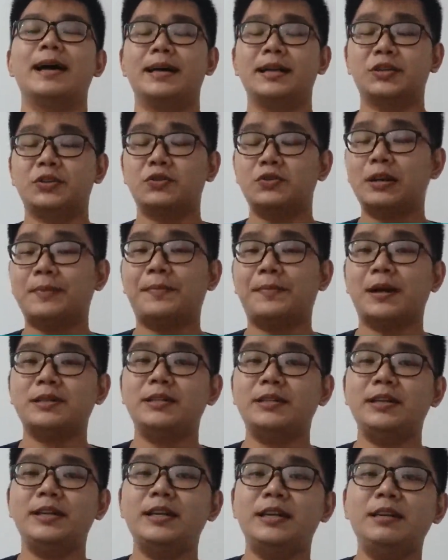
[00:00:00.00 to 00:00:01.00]
sudah
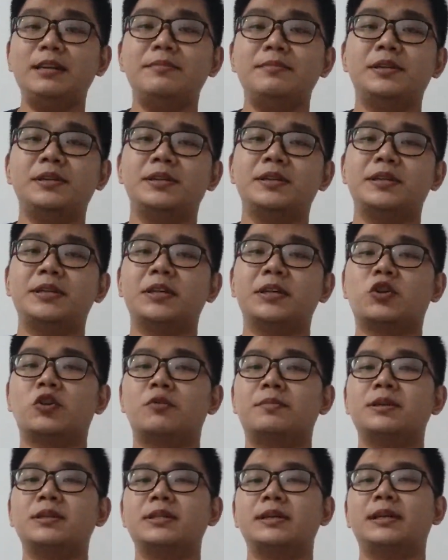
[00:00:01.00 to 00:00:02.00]
pasti ini bisnis
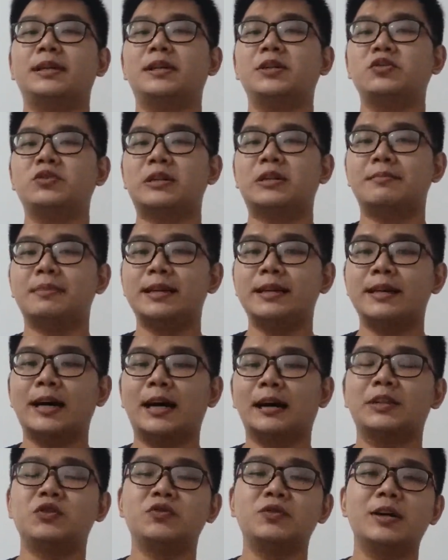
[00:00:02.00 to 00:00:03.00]
e-commerce kita sudah
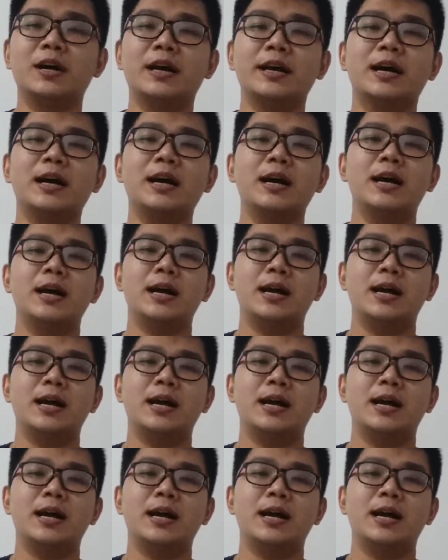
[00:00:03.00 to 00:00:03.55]
melihat juga ya